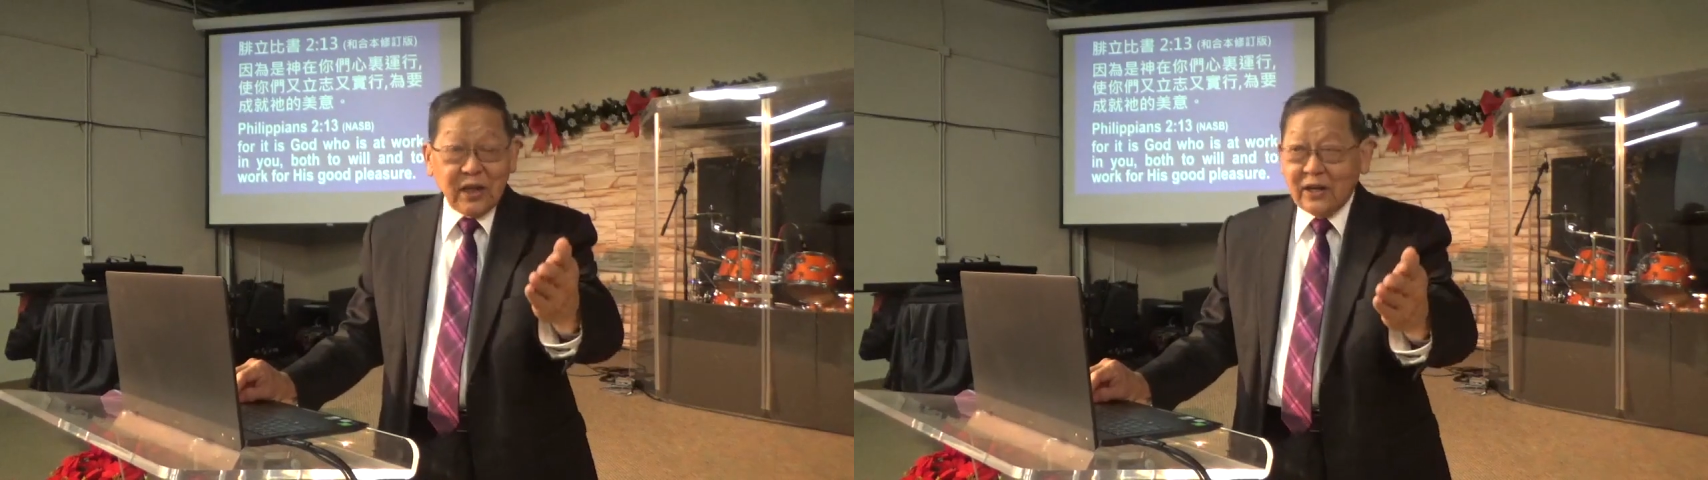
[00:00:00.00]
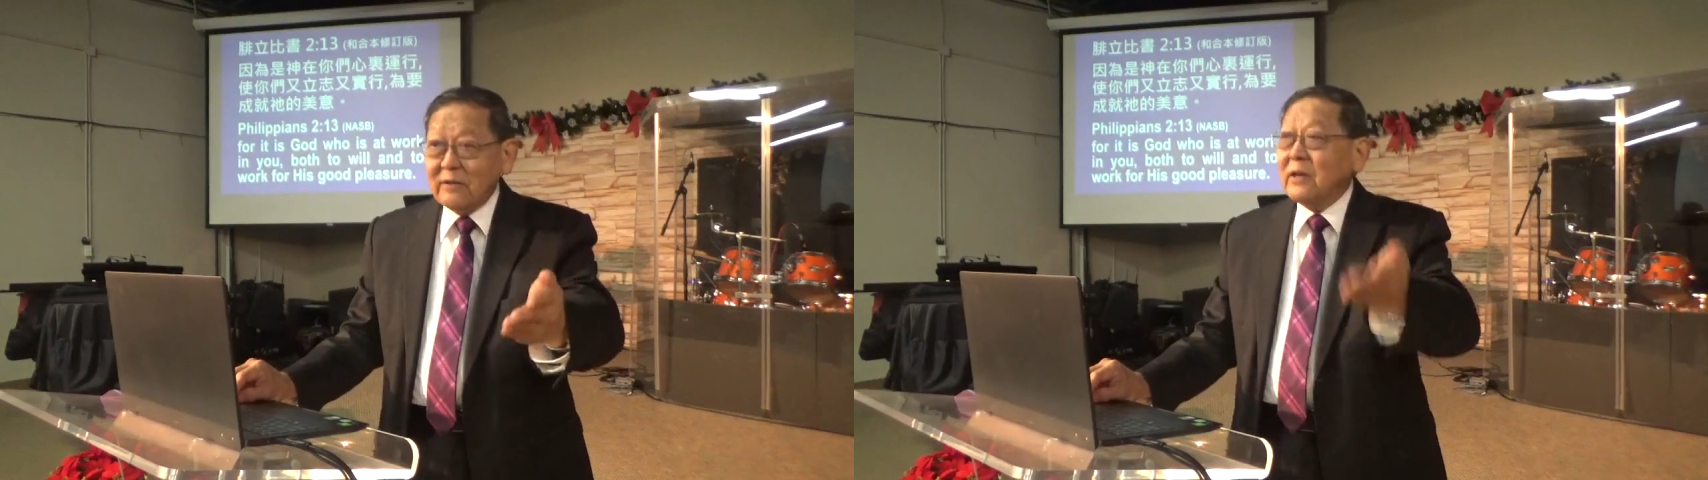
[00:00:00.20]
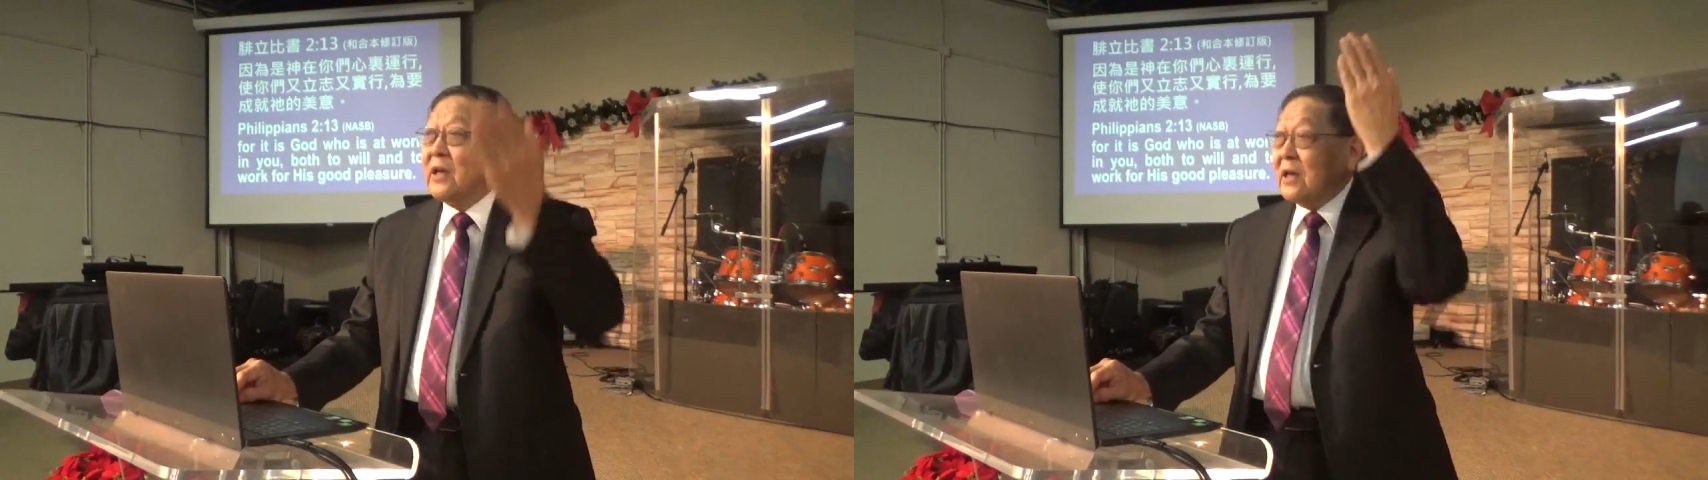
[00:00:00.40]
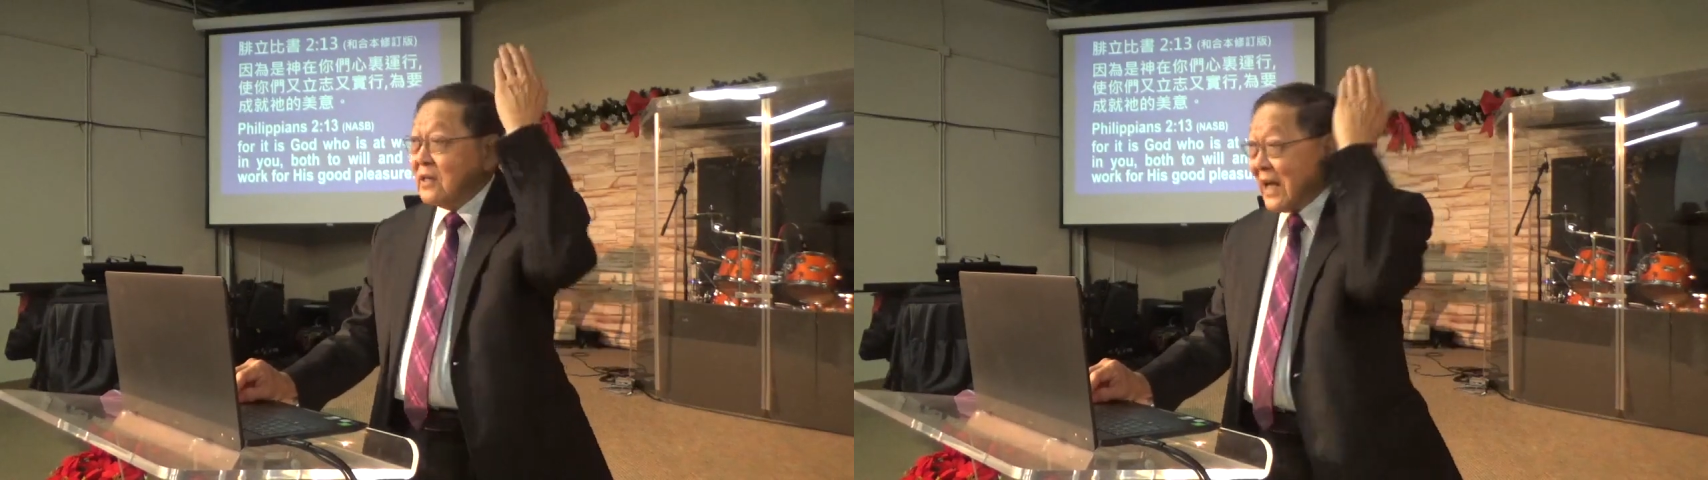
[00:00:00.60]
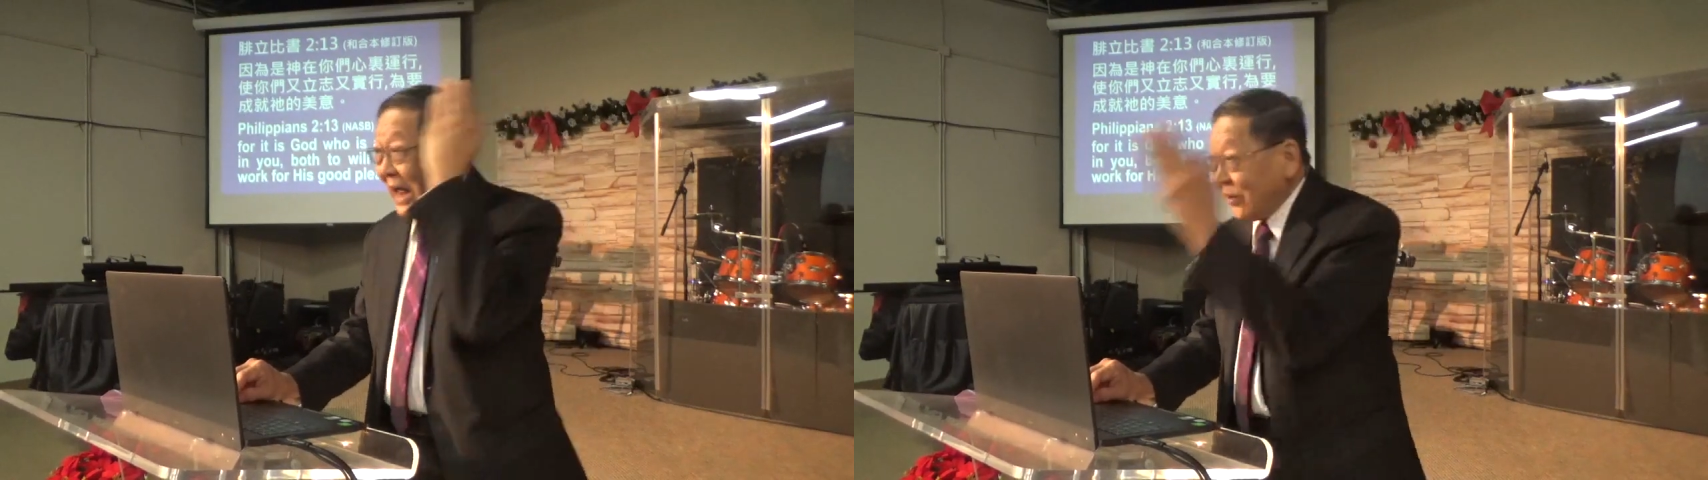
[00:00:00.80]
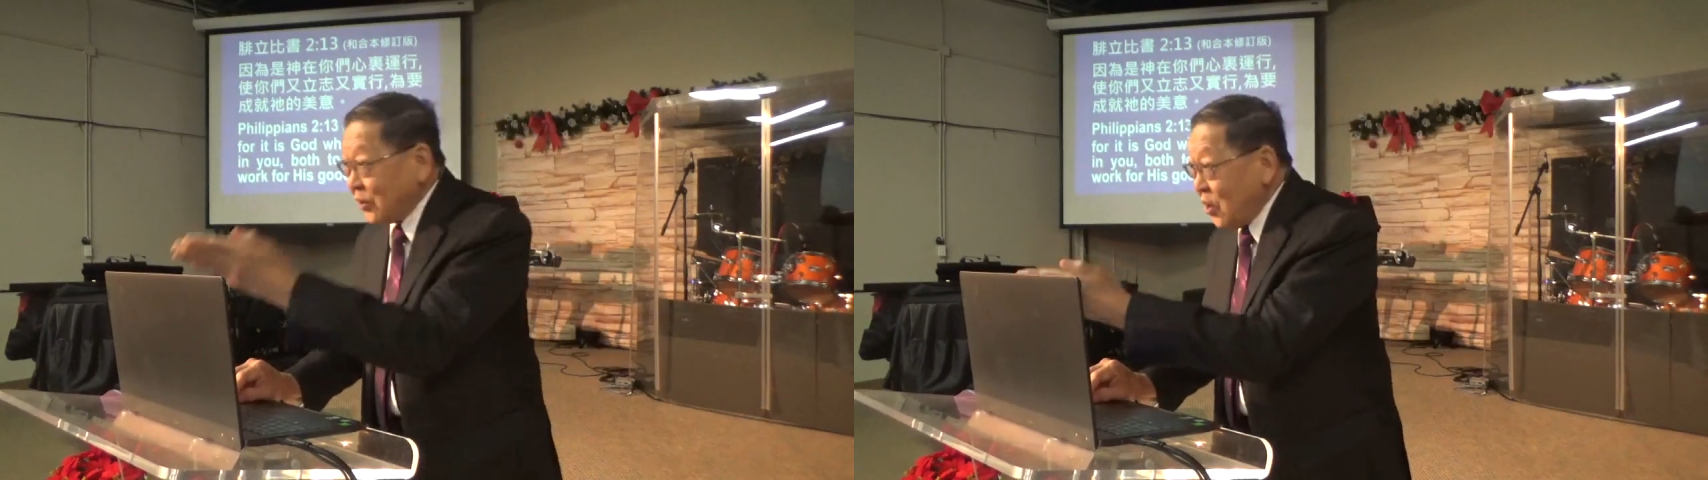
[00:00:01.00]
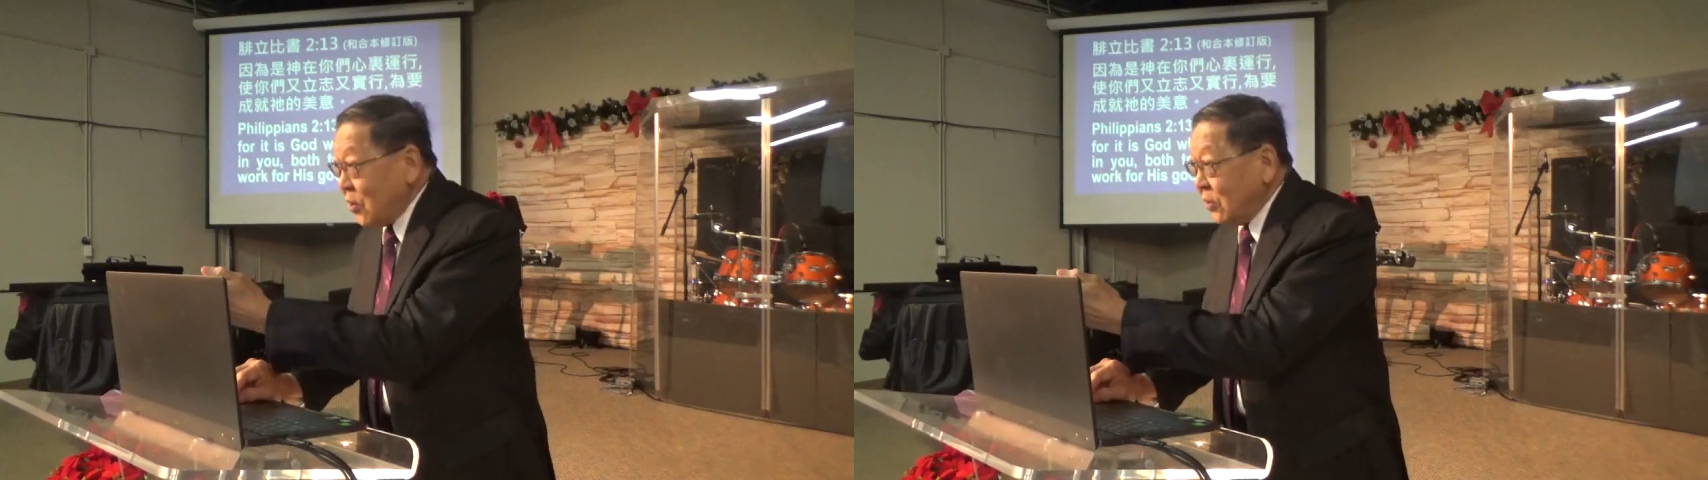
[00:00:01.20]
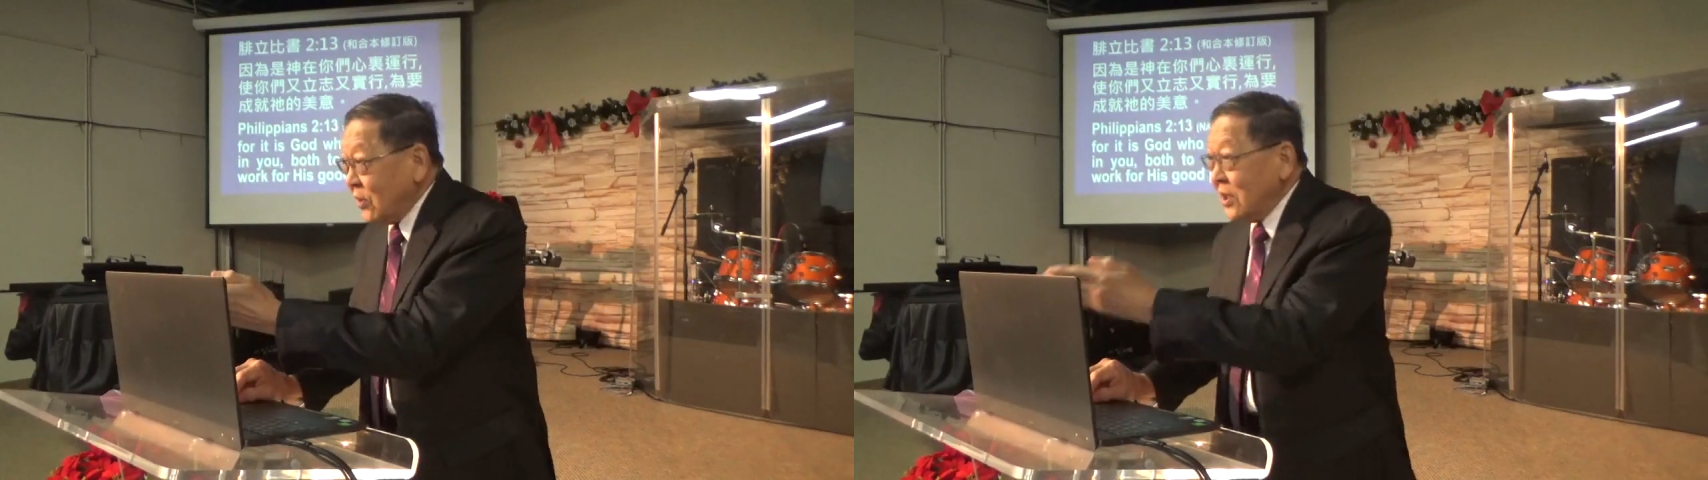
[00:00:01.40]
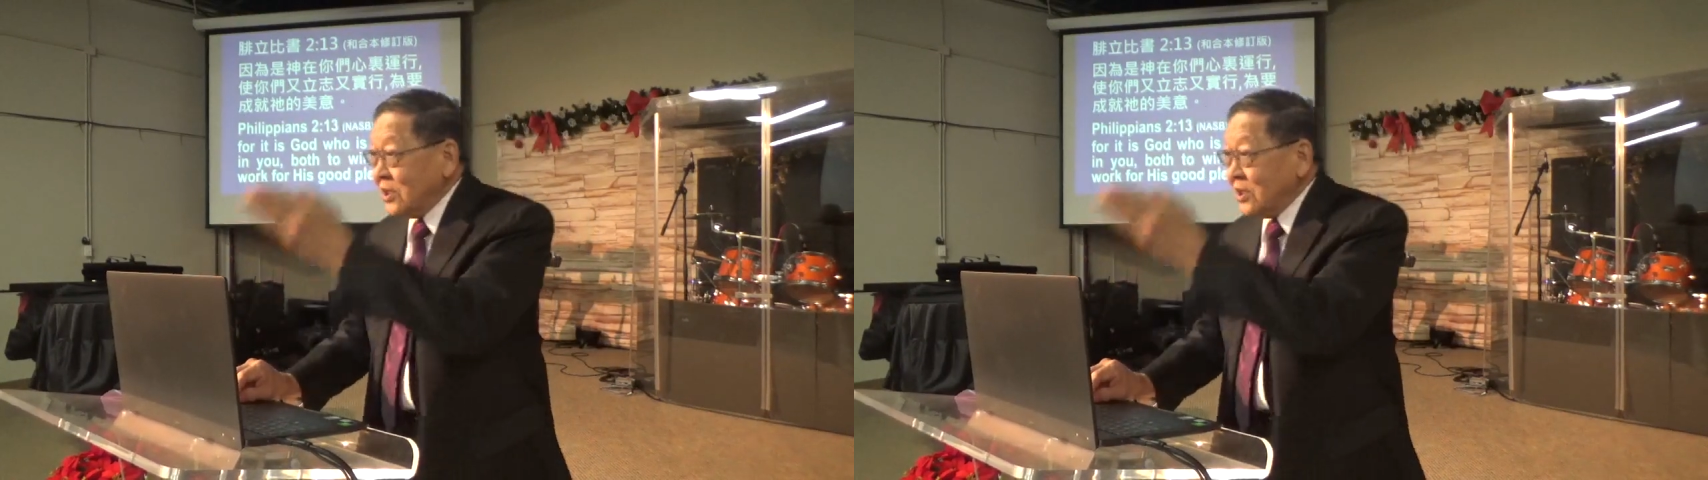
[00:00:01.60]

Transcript: 灵感动、